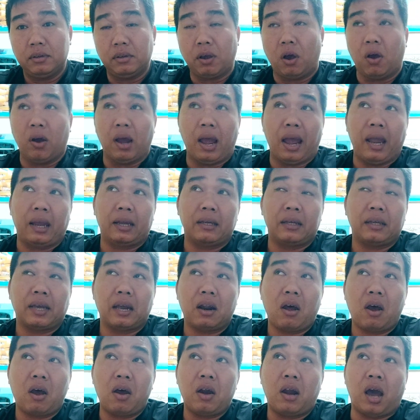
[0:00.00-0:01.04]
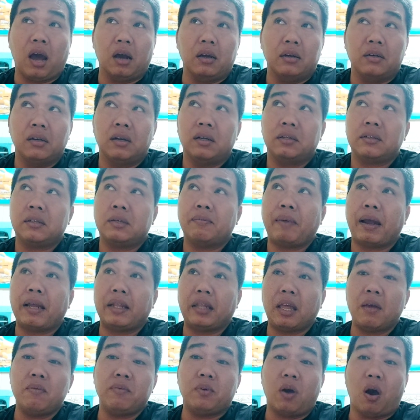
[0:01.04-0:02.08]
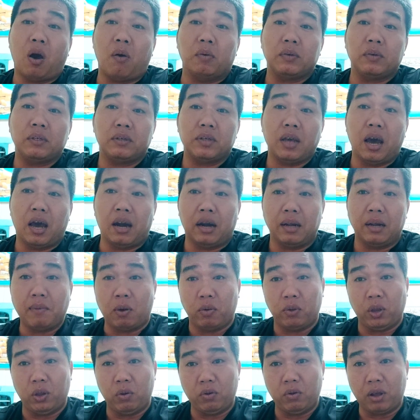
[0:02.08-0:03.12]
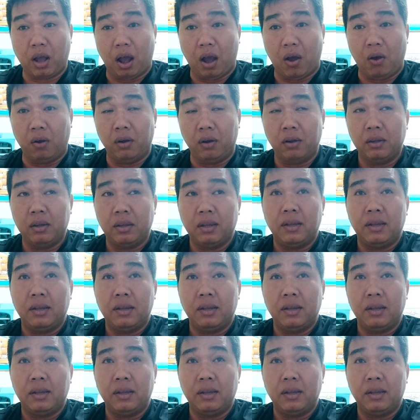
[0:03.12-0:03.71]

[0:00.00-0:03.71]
còn ăn cái đó là ừ, nó, nó mấy tiếng đồng hồ sau giờ nó bộ gì nó còn